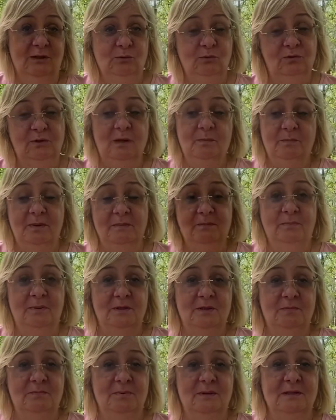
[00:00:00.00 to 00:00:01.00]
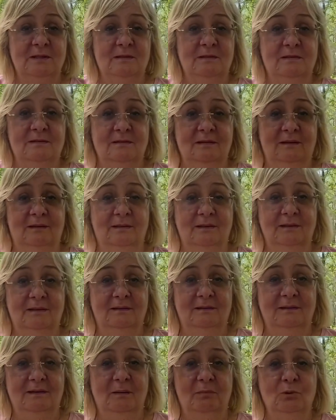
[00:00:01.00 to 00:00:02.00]
Ну так по, по, по это,
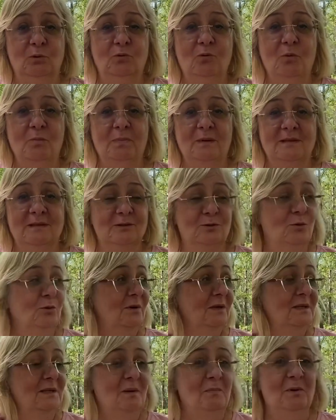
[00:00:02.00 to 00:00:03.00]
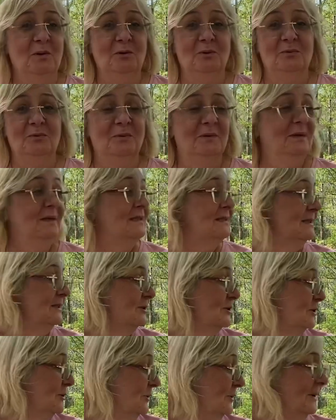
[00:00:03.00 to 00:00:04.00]
каблуком подсокать я могу, если
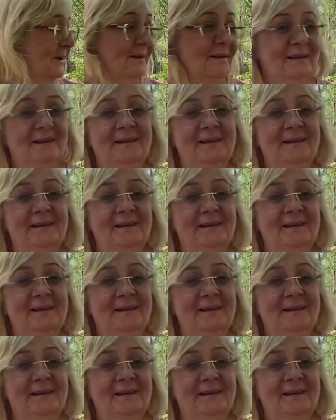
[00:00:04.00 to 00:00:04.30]
что.